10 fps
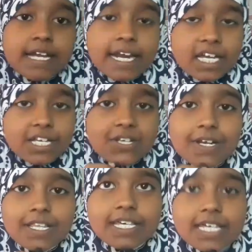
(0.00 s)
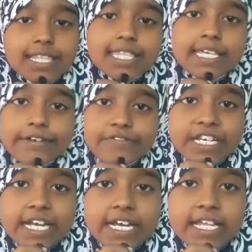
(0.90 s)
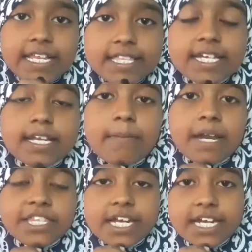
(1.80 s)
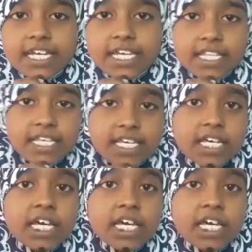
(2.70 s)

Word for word: நடக்க சொல்லுது தீய விஷயங்களிலிருந்து நம்மளை தடுக்கிறது